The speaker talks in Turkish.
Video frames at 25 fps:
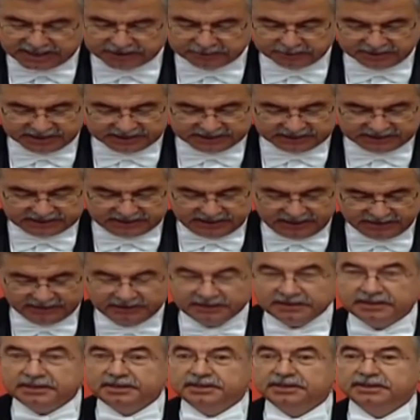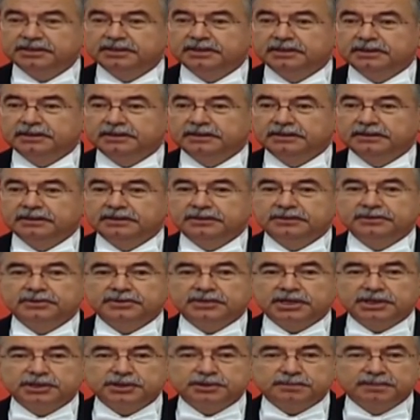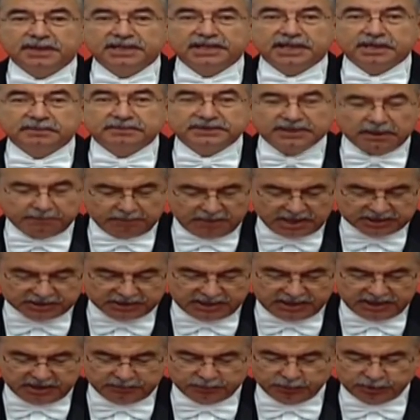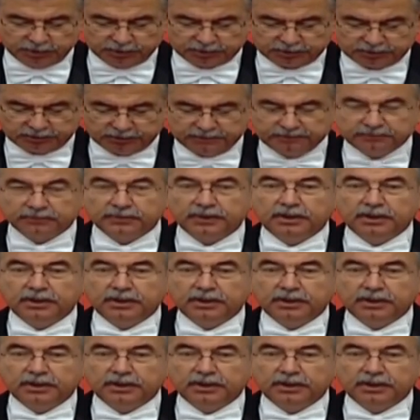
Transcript: etmediğinden çalışmalarımıza başlayamıyoruz.